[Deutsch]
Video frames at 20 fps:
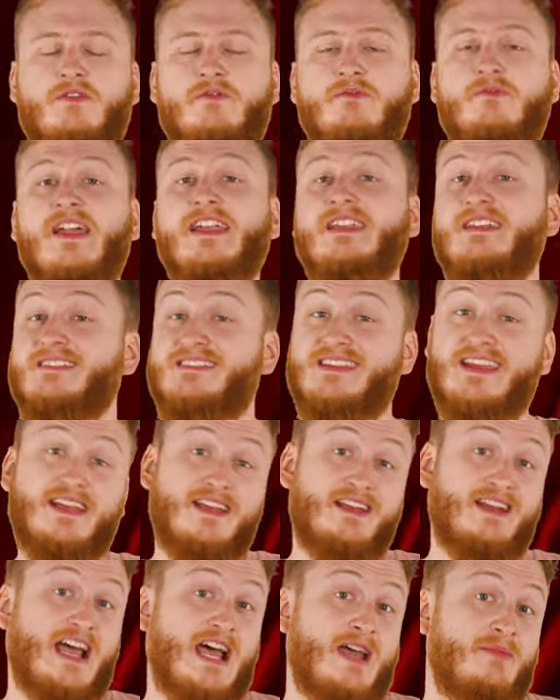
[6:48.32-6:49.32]
Welche
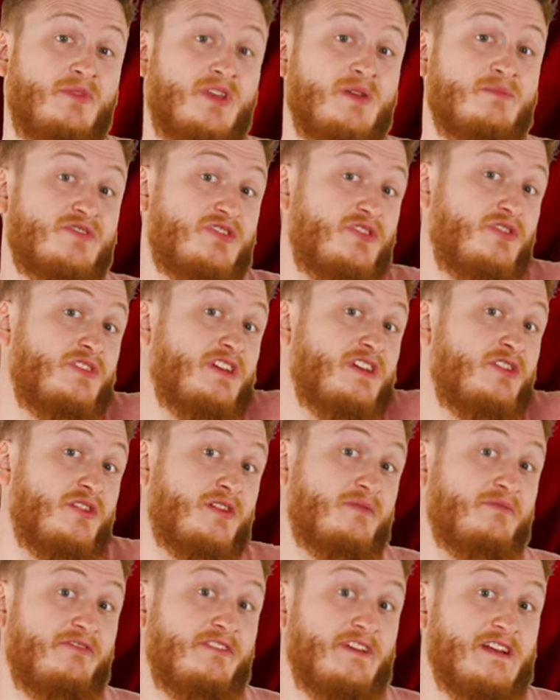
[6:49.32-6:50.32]
Seriengeheimtipps könnt ihr noch
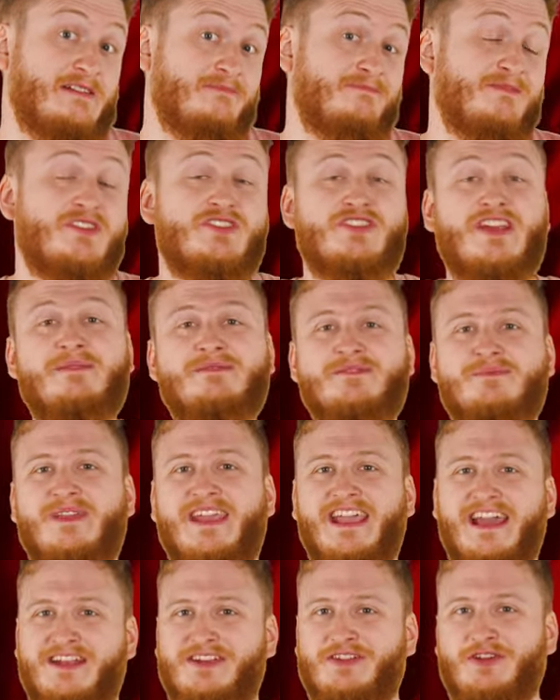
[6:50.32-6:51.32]
empfehlen? Schreibt es mir
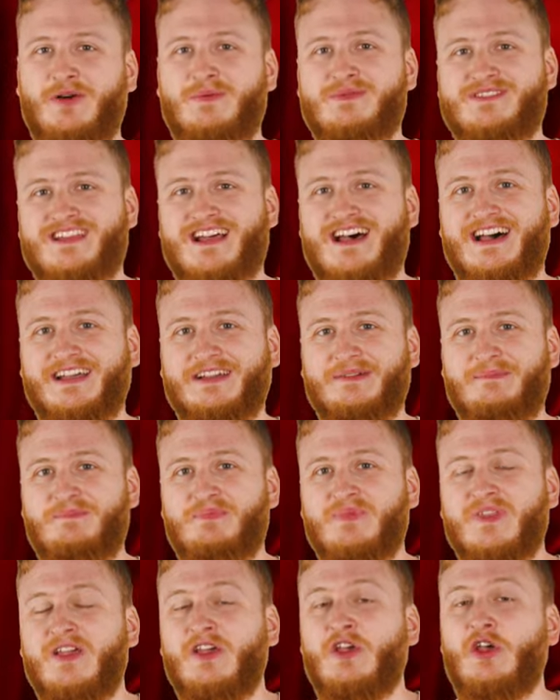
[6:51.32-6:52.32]
gerne in die Kommentare.
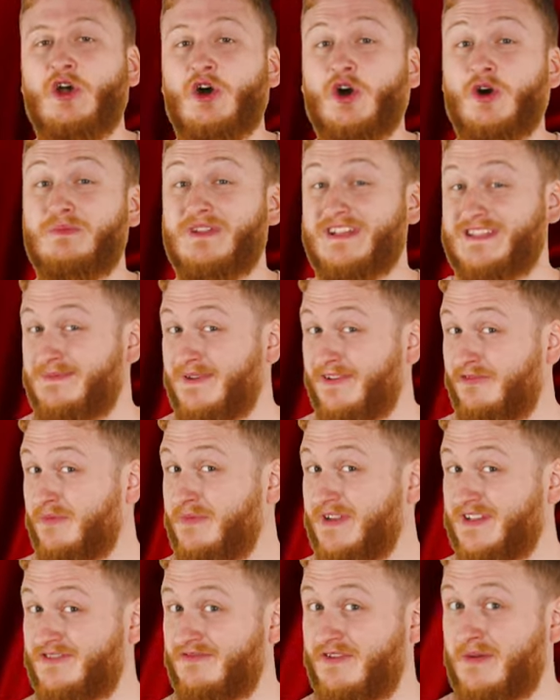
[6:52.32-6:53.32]
Um nichts mehr von
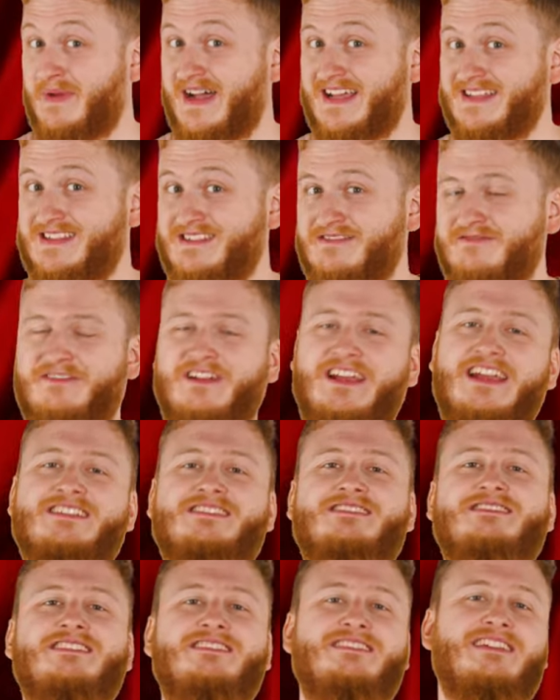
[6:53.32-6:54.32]
mir zu verpassen,
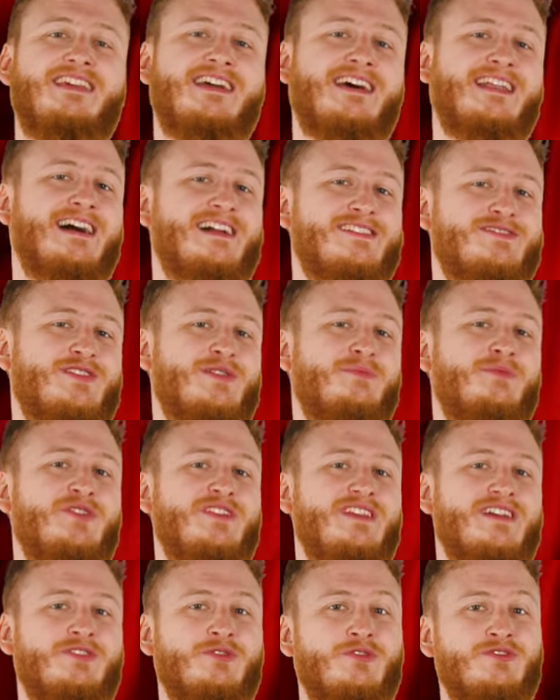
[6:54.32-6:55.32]
vergesst nicht, den Kanal zu
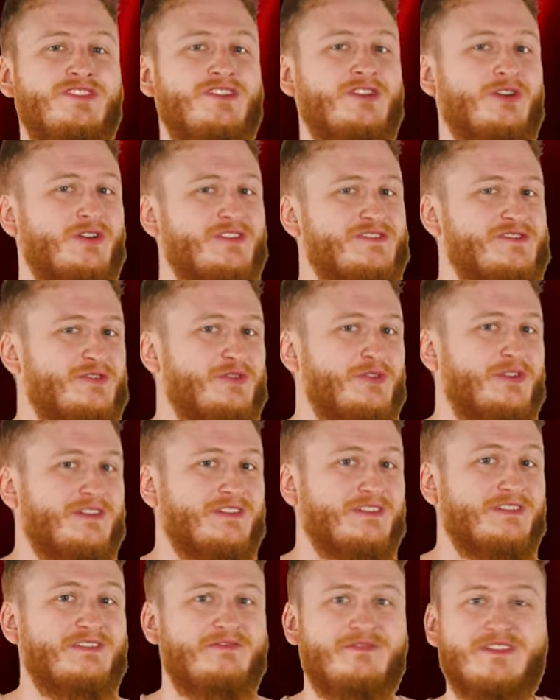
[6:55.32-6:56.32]
abonnieren und die Glocke zu
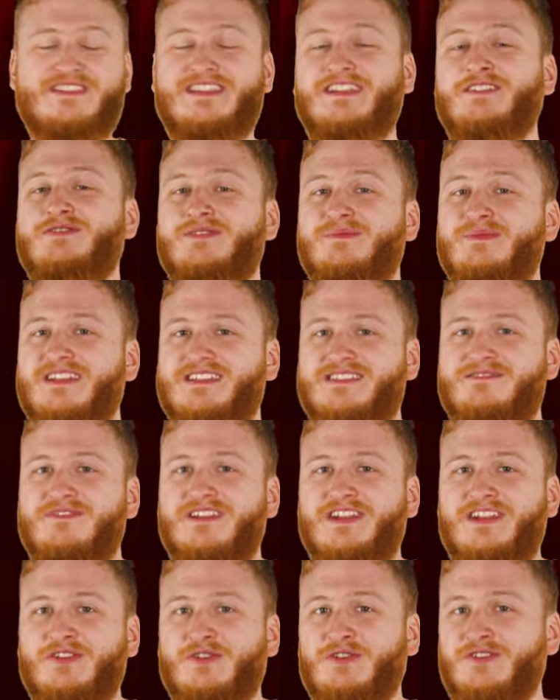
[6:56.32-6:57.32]
drücken. Wir sehen uns im nächsten
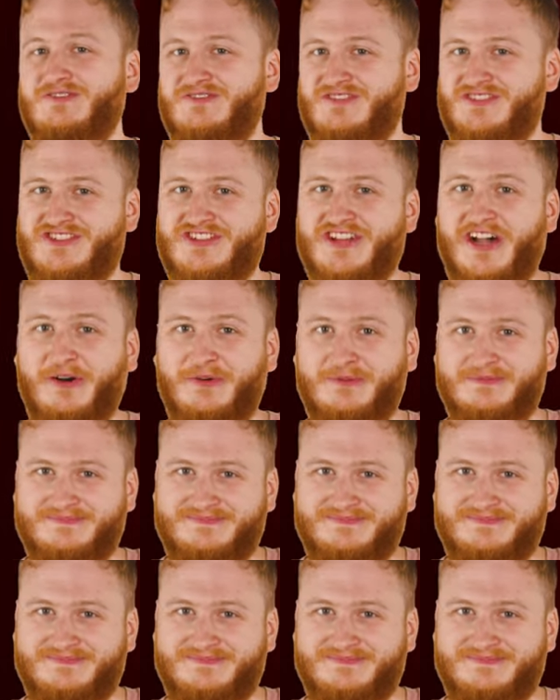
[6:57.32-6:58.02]
Video. Ciao!